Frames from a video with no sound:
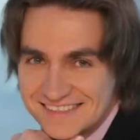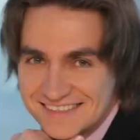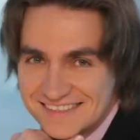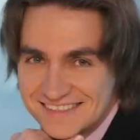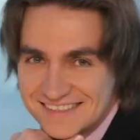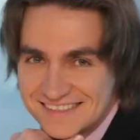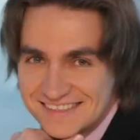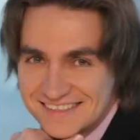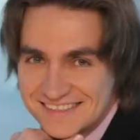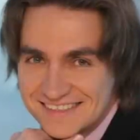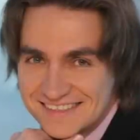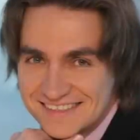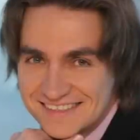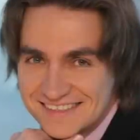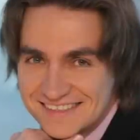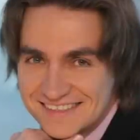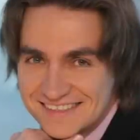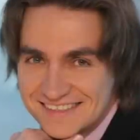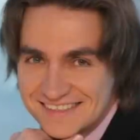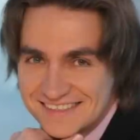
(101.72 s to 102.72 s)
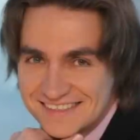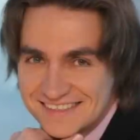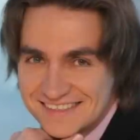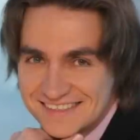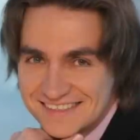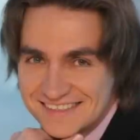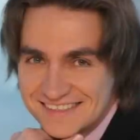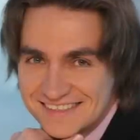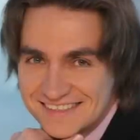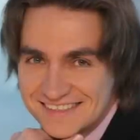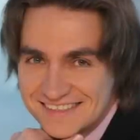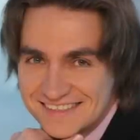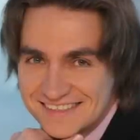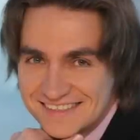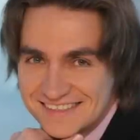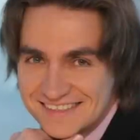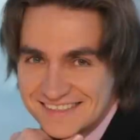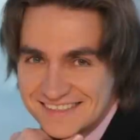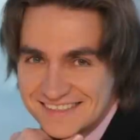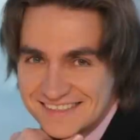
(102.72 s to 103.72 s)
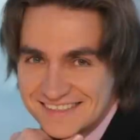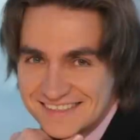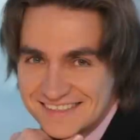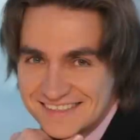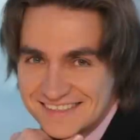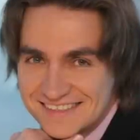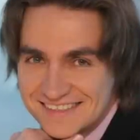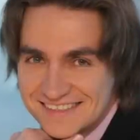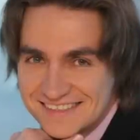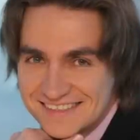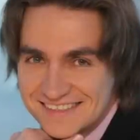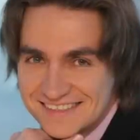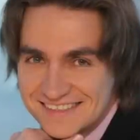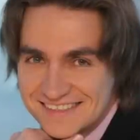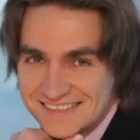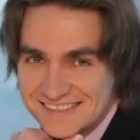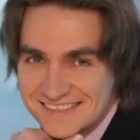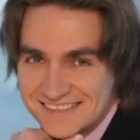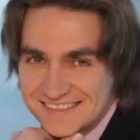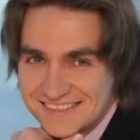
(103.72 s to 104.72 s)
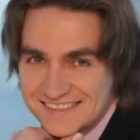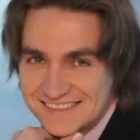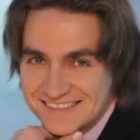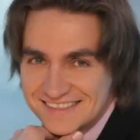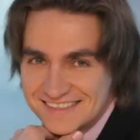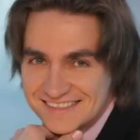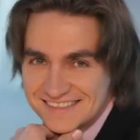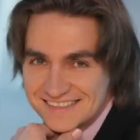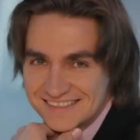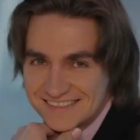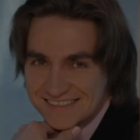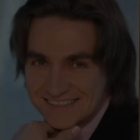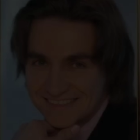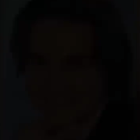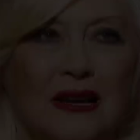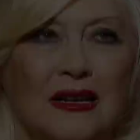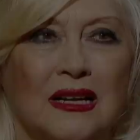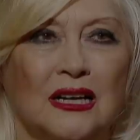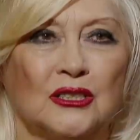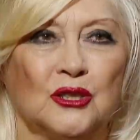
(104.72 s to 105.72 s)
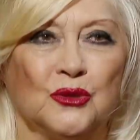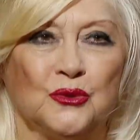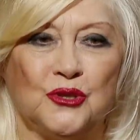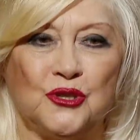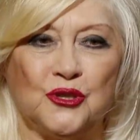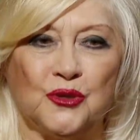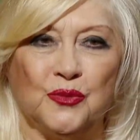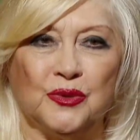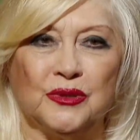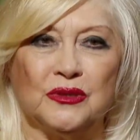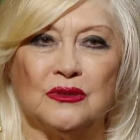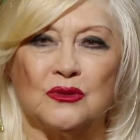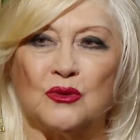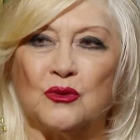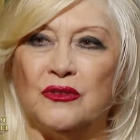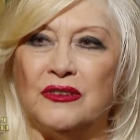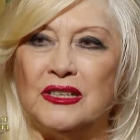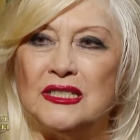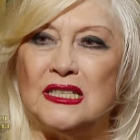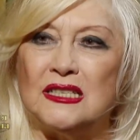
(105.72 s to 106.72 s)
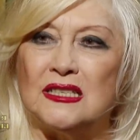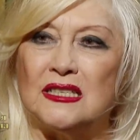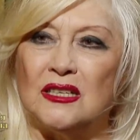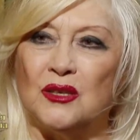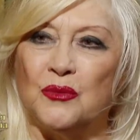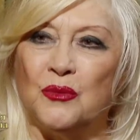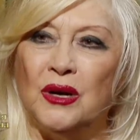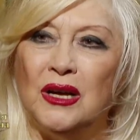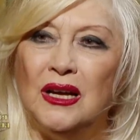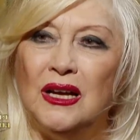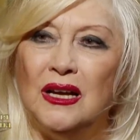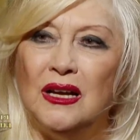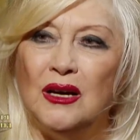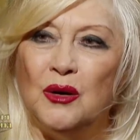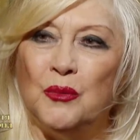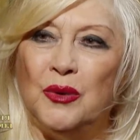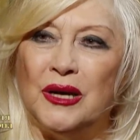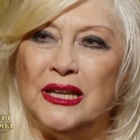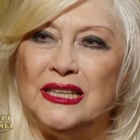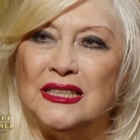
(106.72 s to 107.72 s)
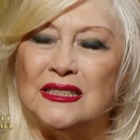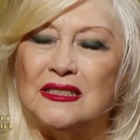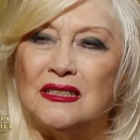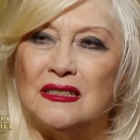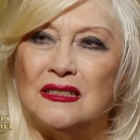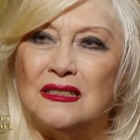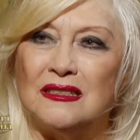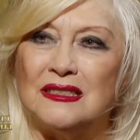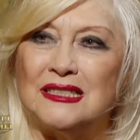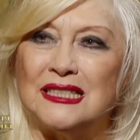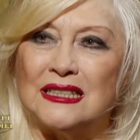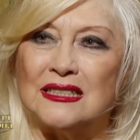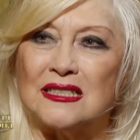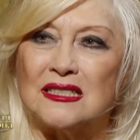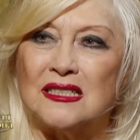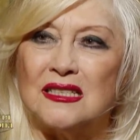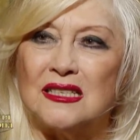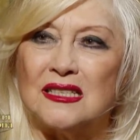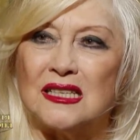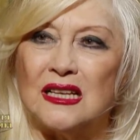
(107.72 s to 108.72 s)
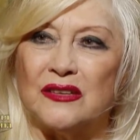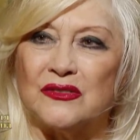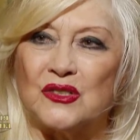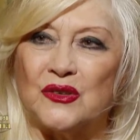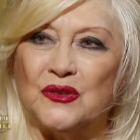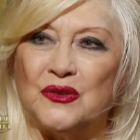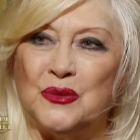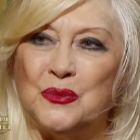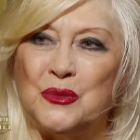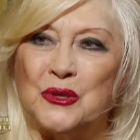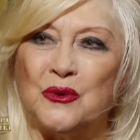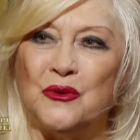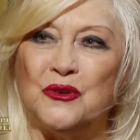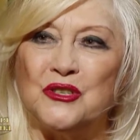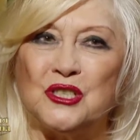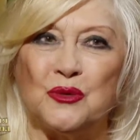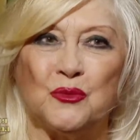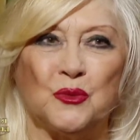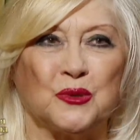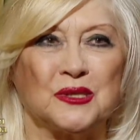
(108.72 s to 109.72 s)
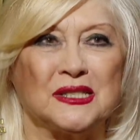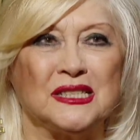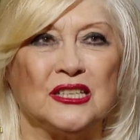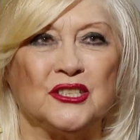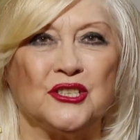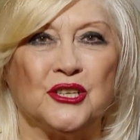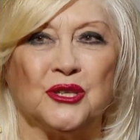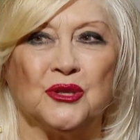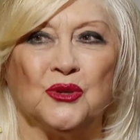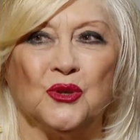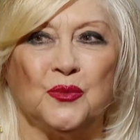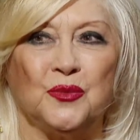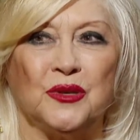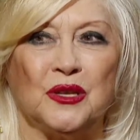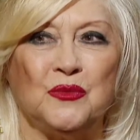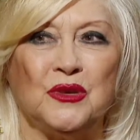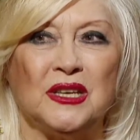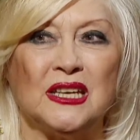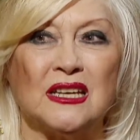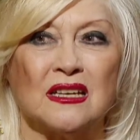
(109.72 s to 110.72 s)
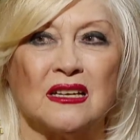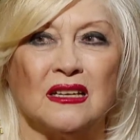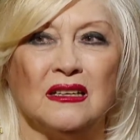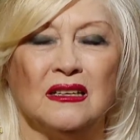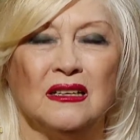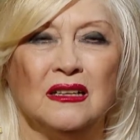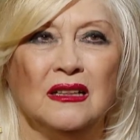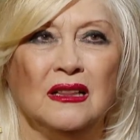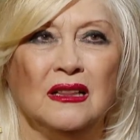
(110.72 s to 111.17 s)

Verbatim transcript: страшную. А я сейчас же вспоминаю, когда он еще был руководителем балета театра Станиславского Немировича, мы после очередной премьеры,